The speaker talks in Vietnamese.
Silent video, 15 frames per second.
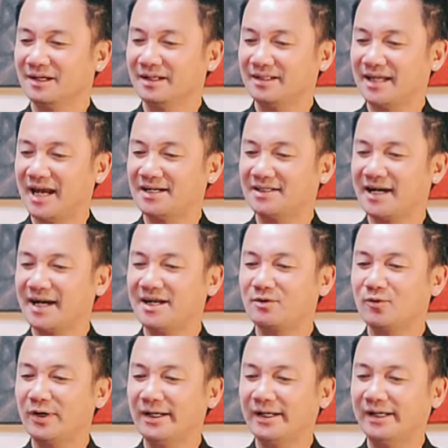chàng trai
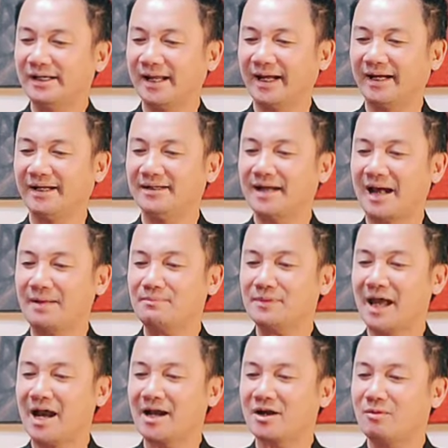quỳ lạy cảm
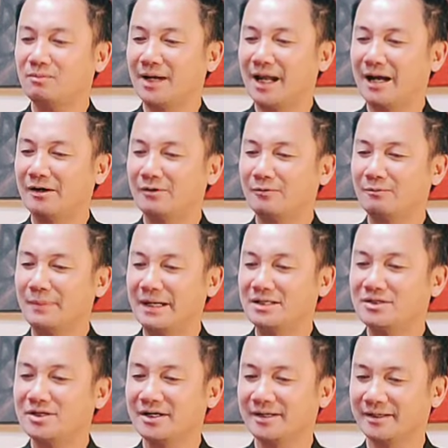tạ công lao
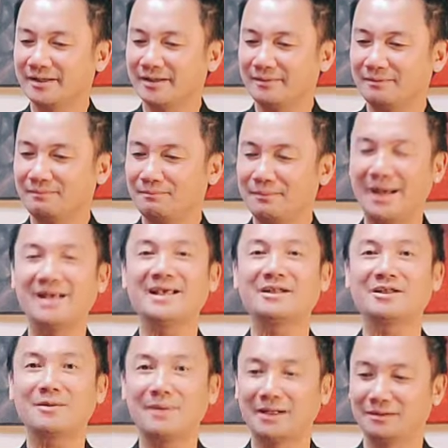biển trời mẹ dành
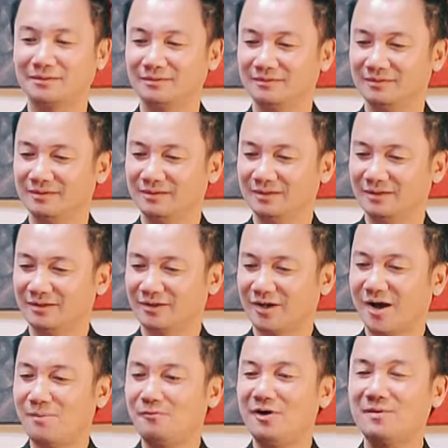cho mình
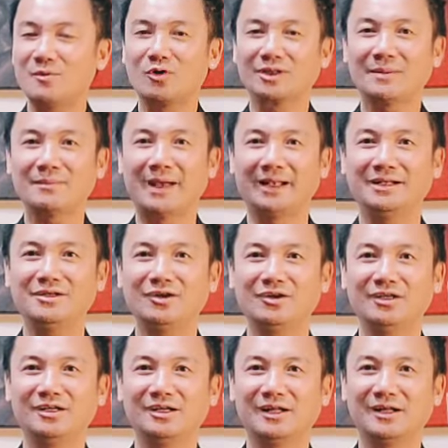đó với một cái tấm ảnh coi
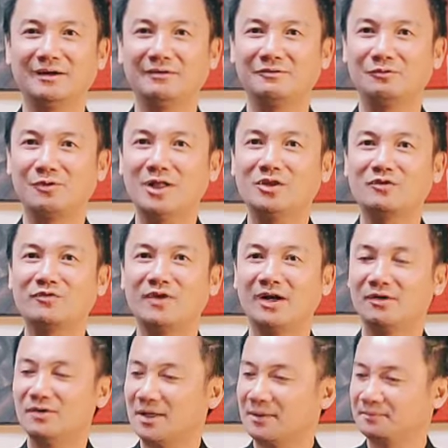như là quá tuyệt
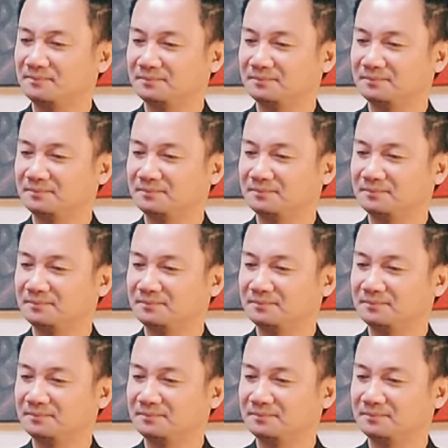vời luôn á